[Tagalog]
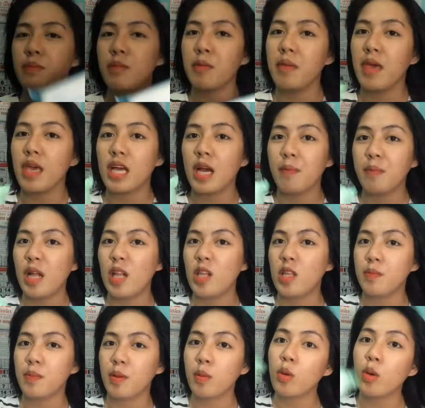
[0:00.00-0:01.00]
nag-makeup
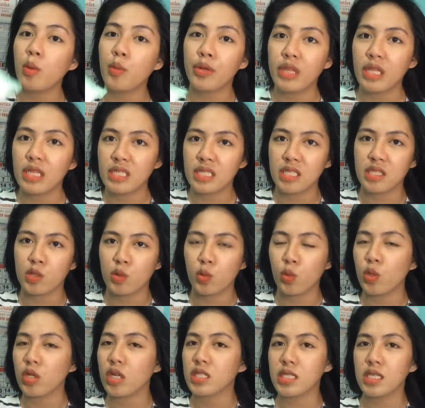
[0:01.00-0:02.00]
lalo pag pumunta sa
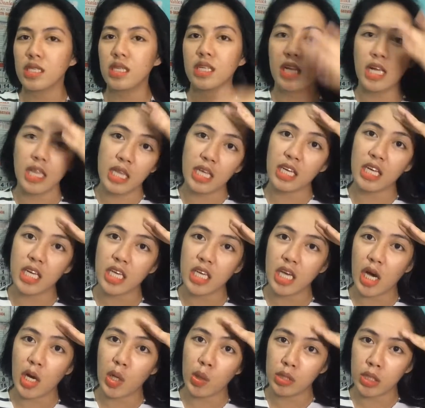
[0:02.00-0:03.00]
school kasi naglalagay
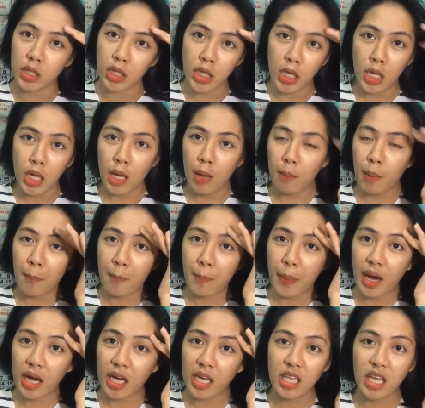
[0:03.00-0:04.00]
nga ako ng
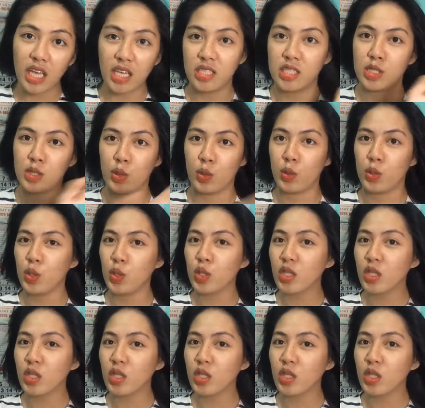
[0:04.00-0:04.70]
pampakineso.